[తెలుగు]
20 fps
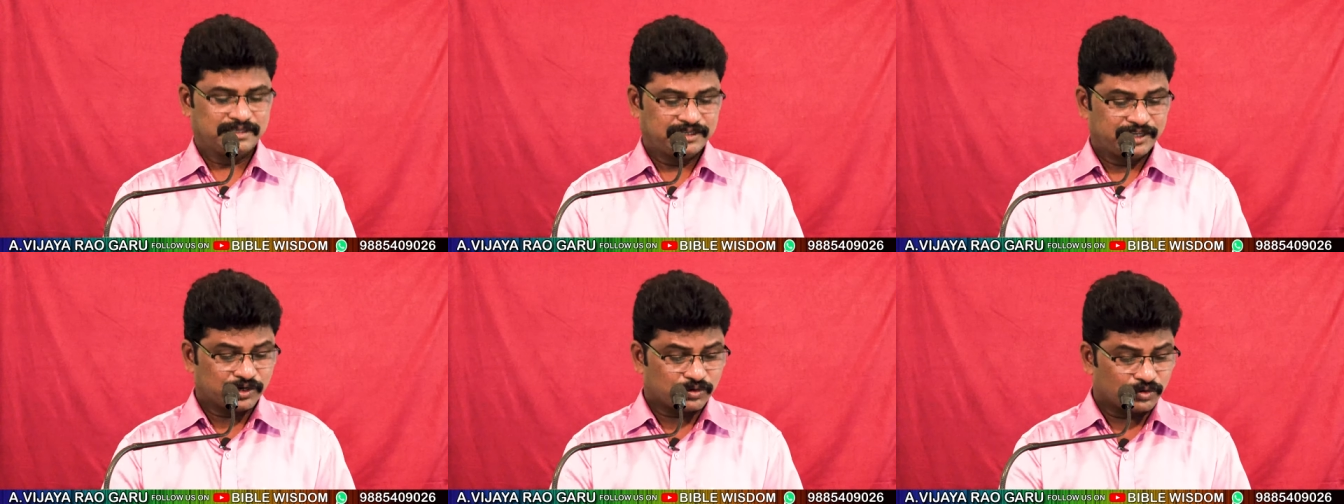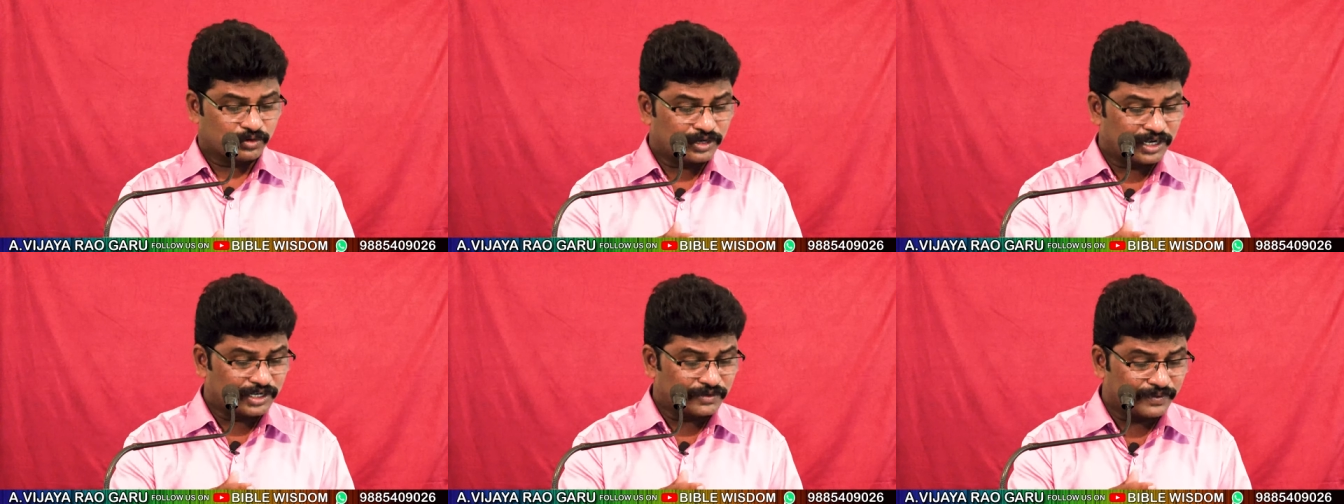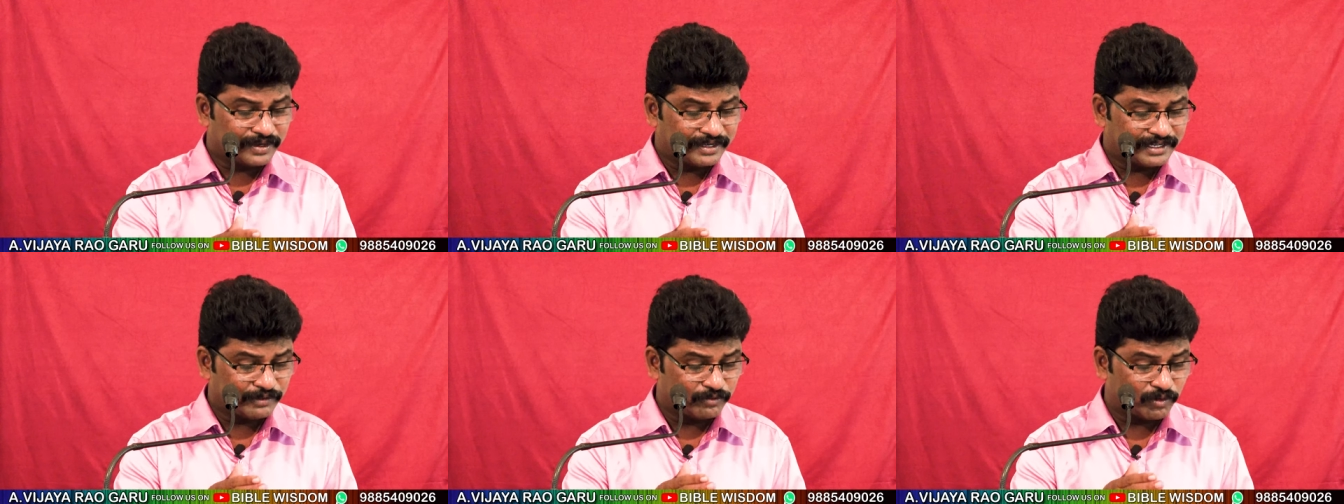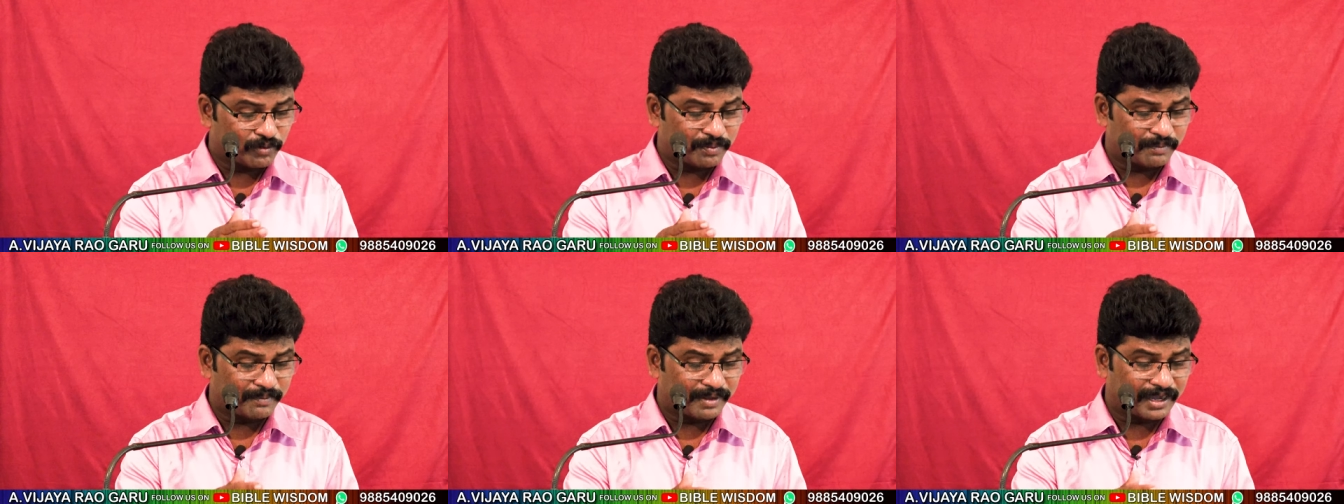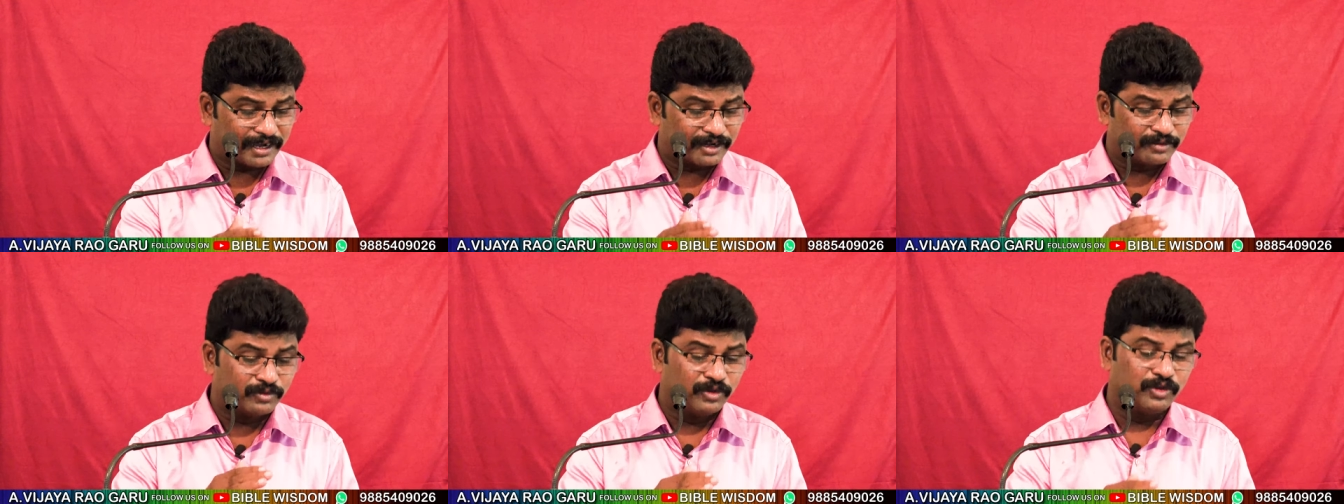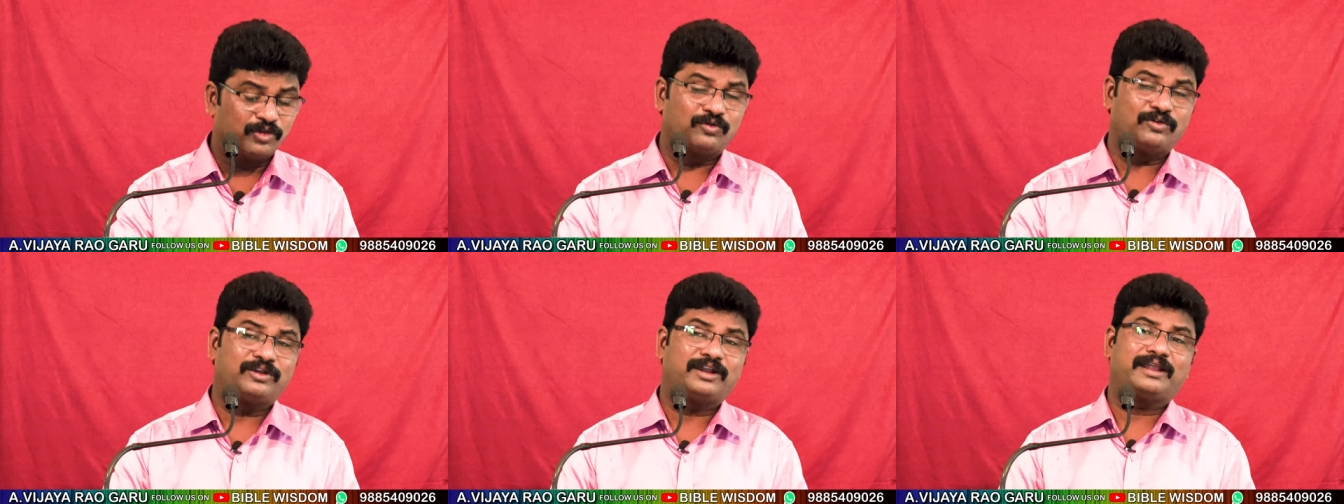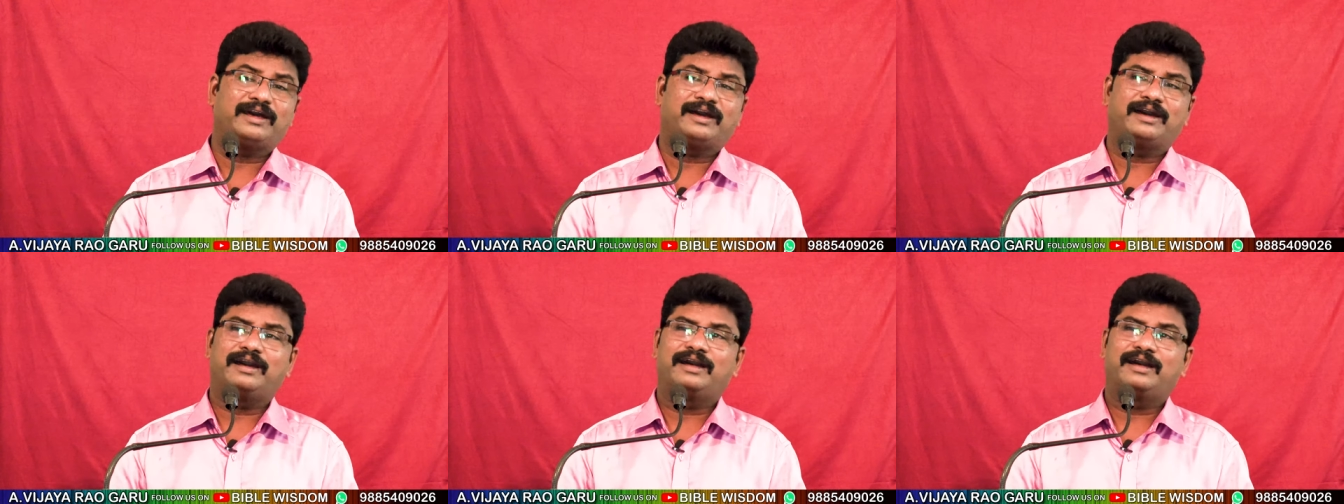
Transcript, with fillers: ఇక్కడ ఉన్నటువంటి ఉపమానములో ఉన్న